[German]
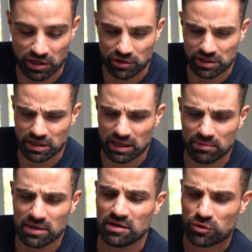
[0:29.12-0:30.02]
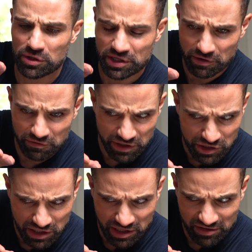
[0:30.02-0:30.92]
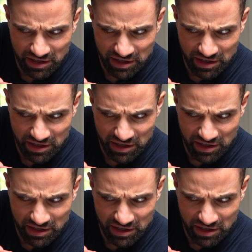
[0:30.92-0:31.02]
300 Gramm. Körniger Frischkäse,